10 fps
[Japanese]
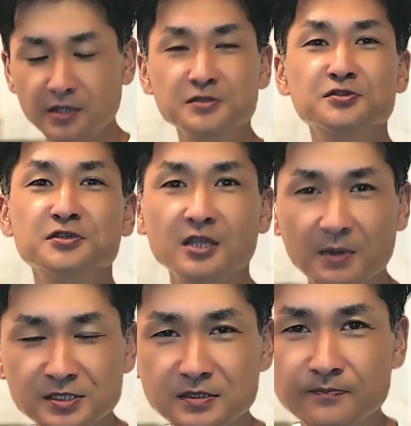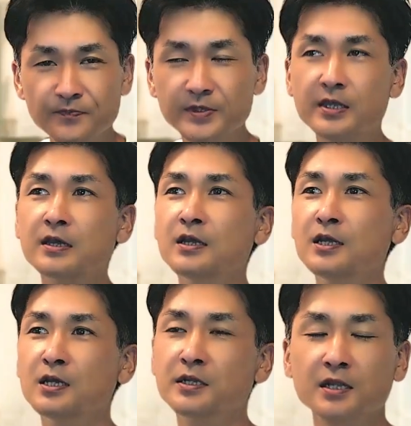い過ぎてますで
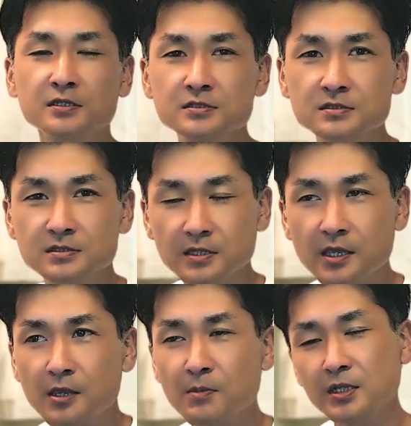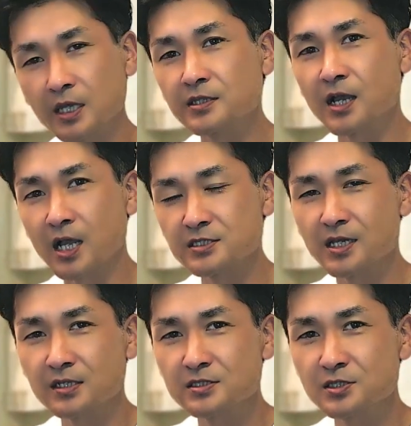夏ってまあ大体
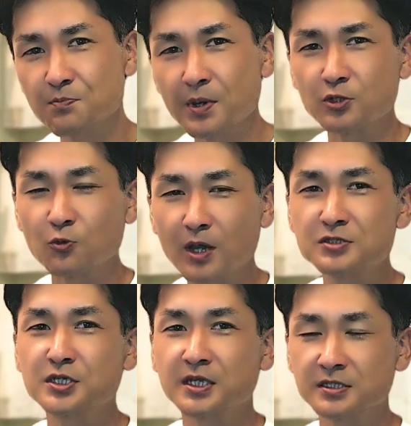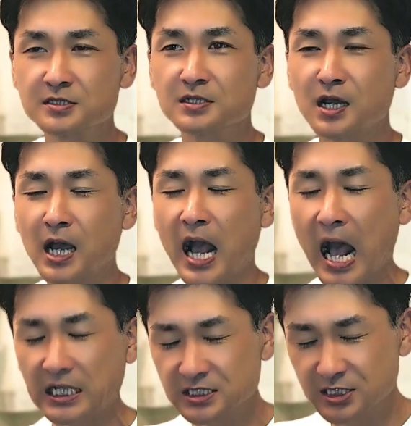8月いっぱいで終わるじゃないですか
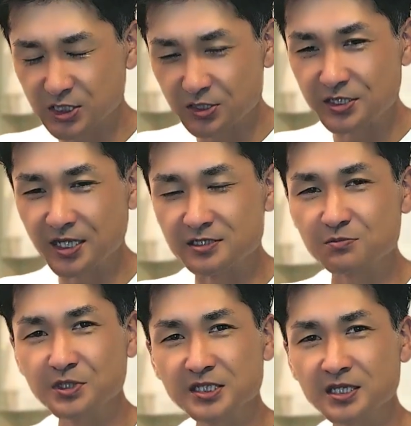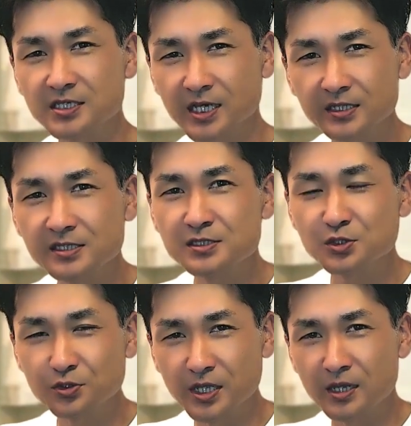暑い夏皆さん嫌で
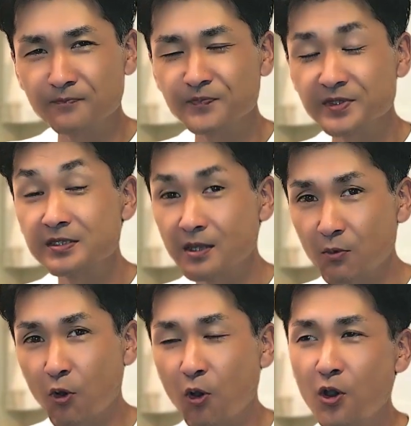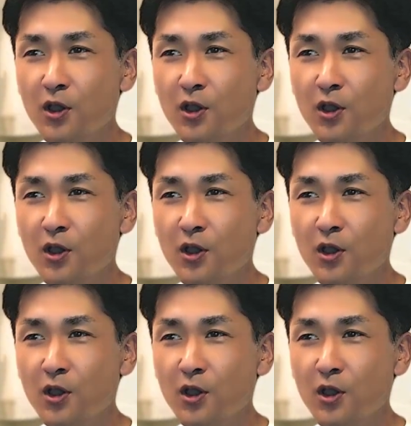すよねでも